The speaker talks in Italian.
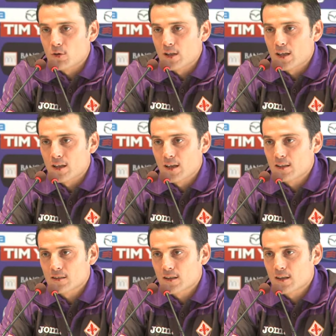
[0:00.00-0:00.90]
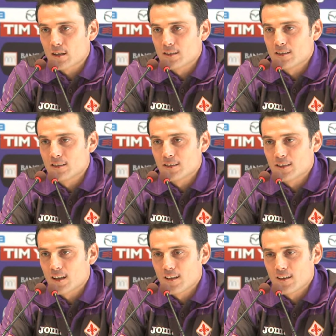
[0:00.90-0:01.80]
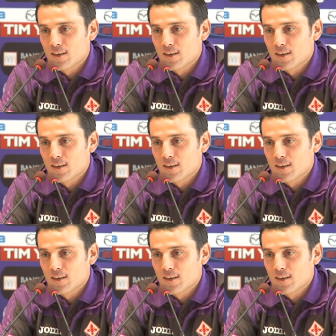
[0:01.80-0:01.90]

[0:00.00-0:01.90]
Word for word: guardare la carta d'identità,